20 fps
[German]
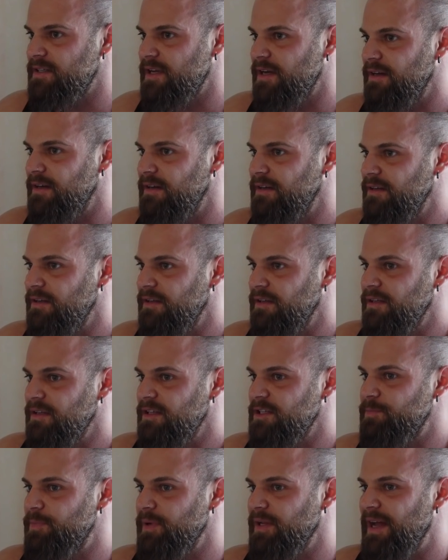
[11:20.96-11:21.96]
Und für
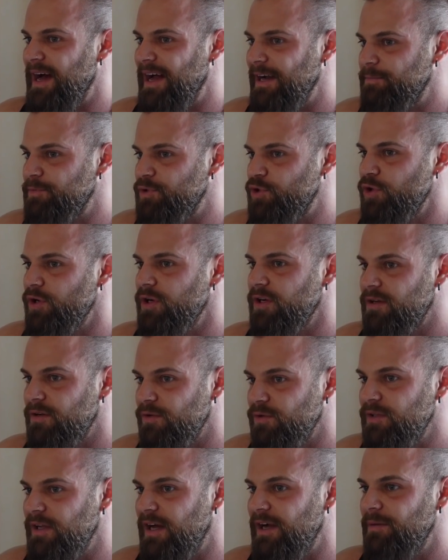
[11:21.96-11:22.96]
die gebe ich
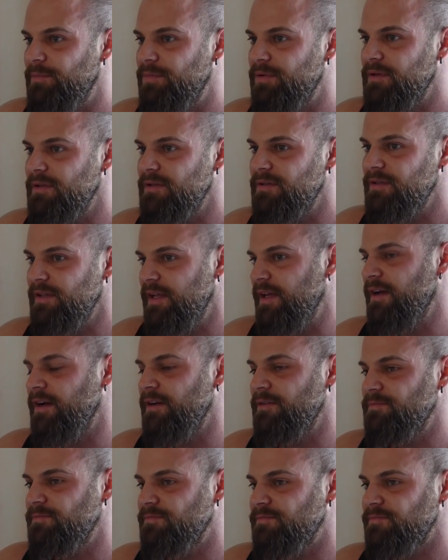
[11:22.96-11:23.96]
auch alles. Und
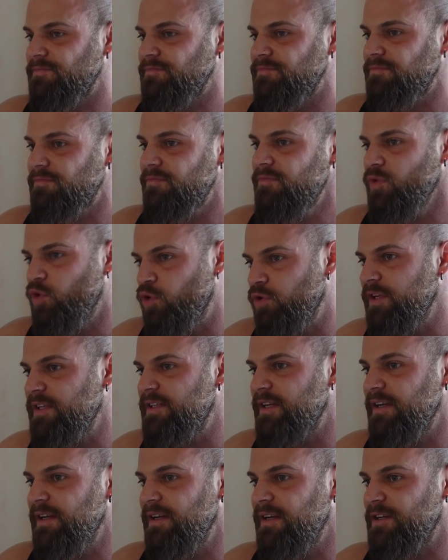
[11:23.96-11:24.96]
ich finde, es ist das
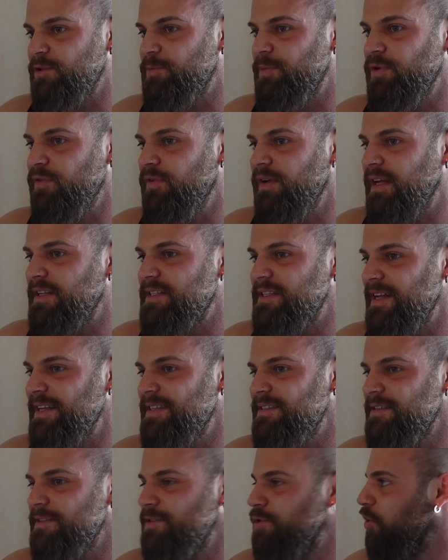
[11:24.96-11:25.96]
Mindeste, einen
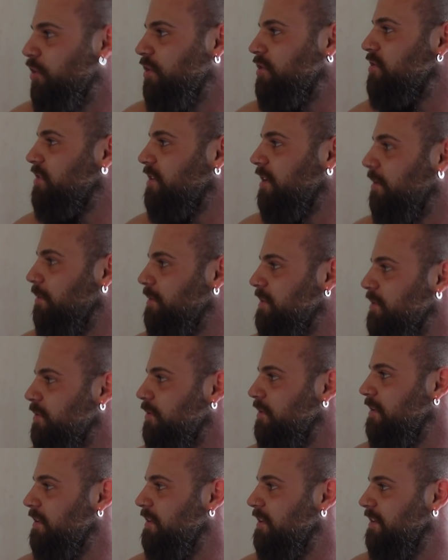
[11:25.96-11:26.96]
Tag die Woche,
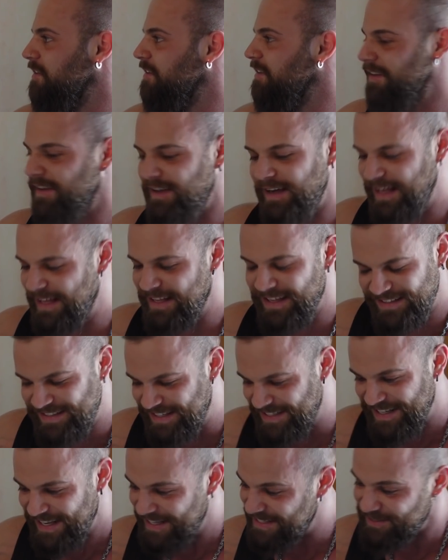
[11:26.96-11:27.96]
vielleicht ein
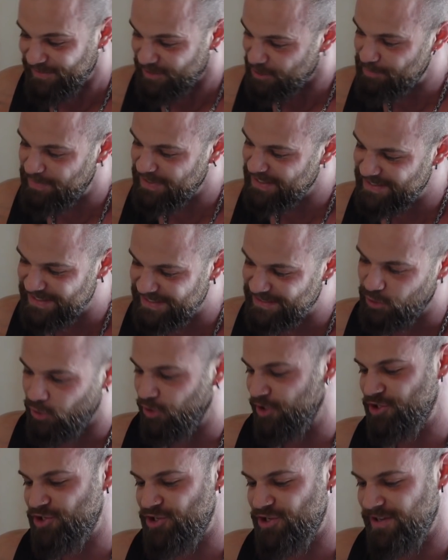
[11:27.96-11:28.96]
Mittagessen mit Oma zu
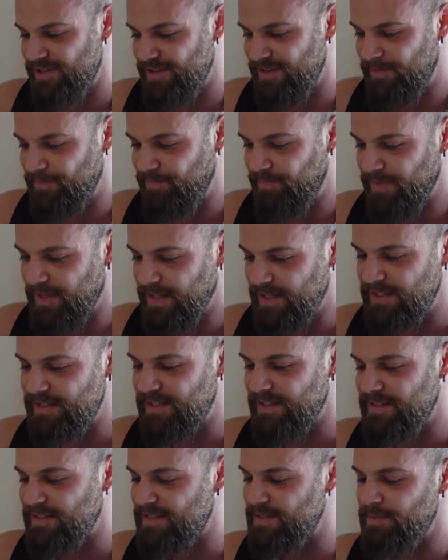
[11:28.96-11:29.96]
verbringen. Und
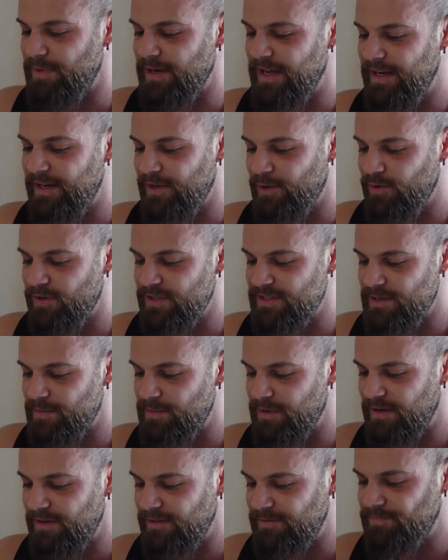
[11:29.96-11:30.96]
ja, da gibt es keine
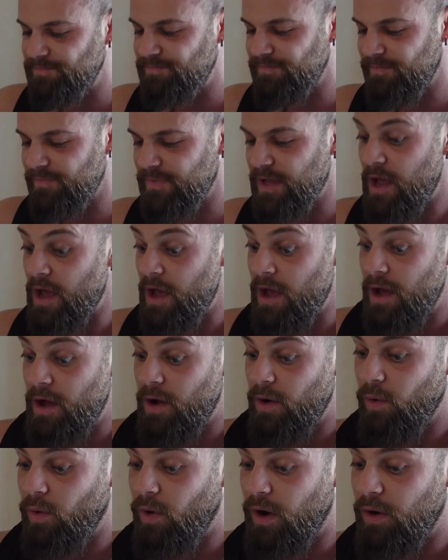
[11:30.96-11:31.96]
Pizza, da gibt es
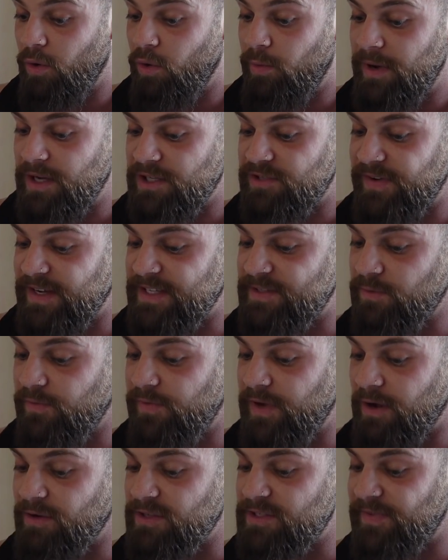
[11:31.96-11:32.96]
Salat, da gibt
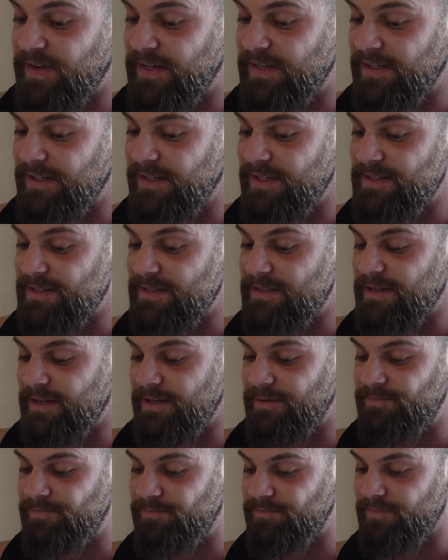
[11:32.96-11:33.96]
es gute
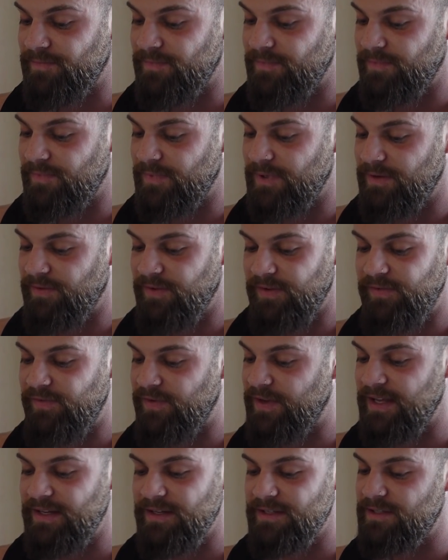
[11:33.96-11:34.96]
Kartoffel, ein gutes
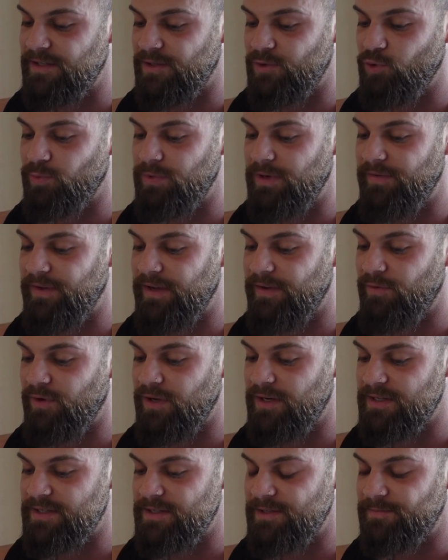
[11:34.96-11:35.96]
Stück Fleisch
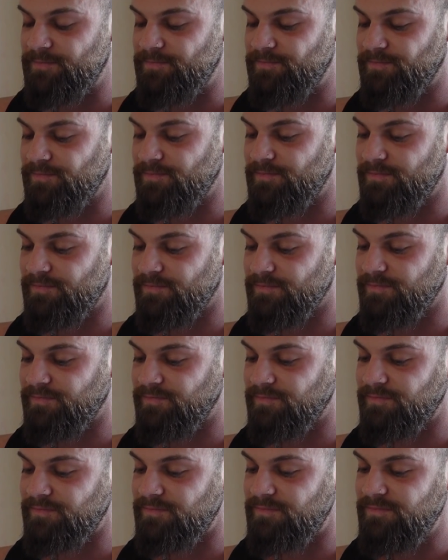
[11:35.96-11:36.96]
und dann
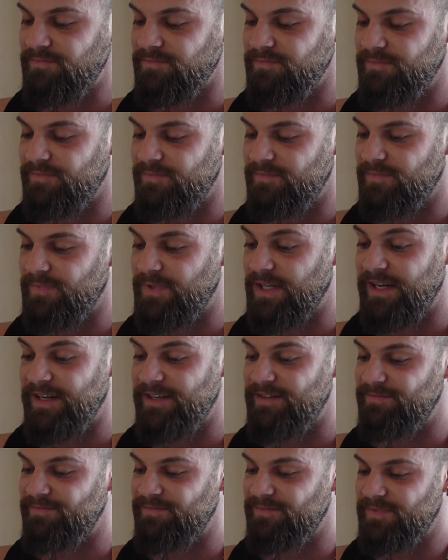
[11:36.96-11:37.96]
ist gut. Klar,
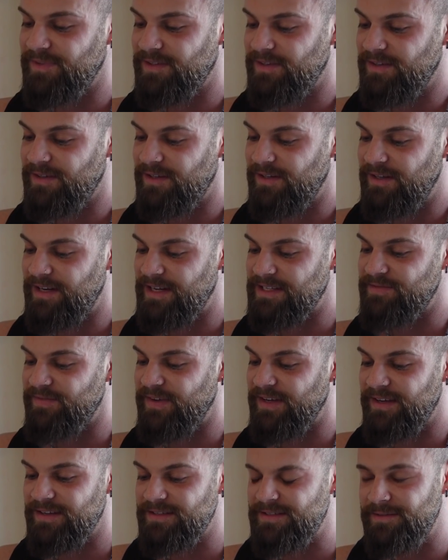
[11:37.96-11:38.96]
ich habe Sodbrennen und
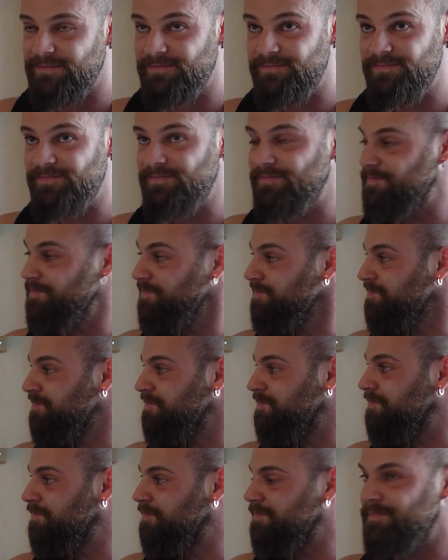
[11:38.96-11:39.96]
es ist nicht ganz mein
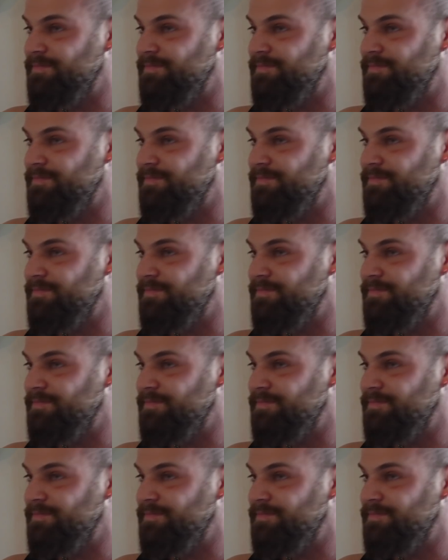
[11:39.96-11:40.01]
Planessen,